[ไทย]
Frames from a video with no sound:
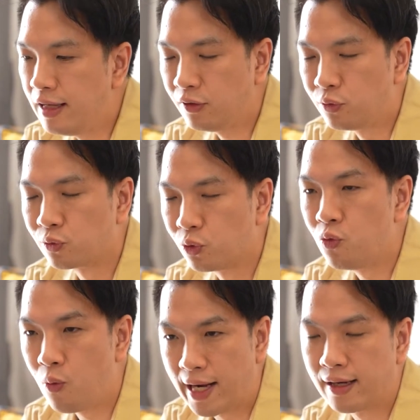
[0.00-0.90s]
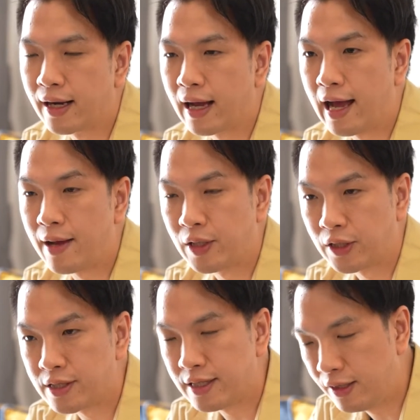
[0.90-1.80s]
ยิ่งทุกๆววันราคามัน
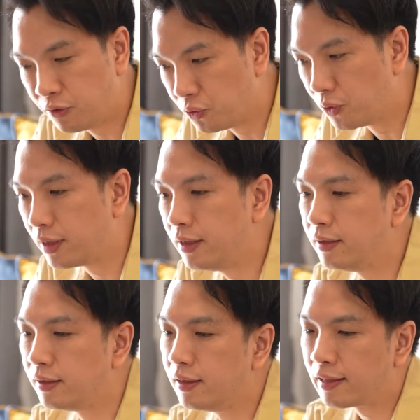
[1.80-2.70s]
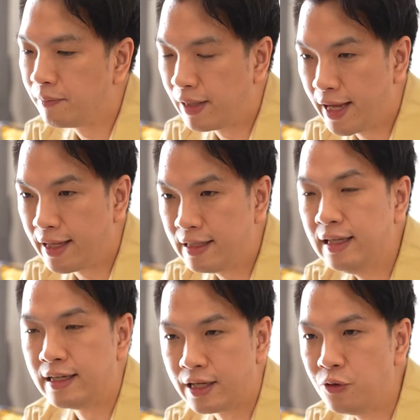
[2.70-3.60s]
ก็จะยิ่งสูงขึ้น ทำเลที่
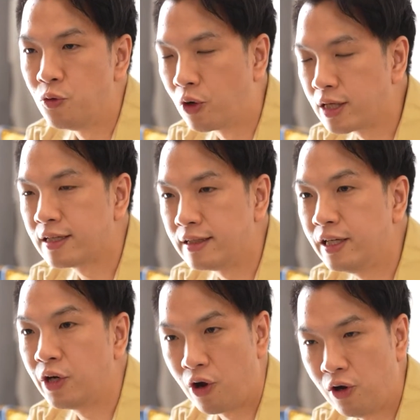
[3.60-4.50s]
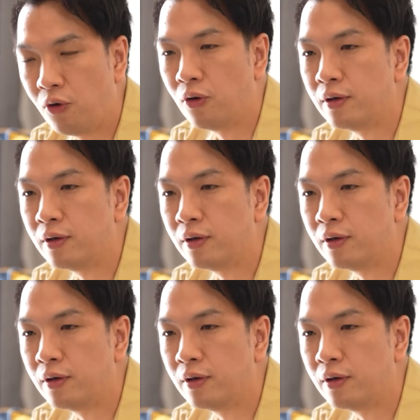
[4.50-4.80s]
เหลืออยู่ก็จะยิ่งน้อยลง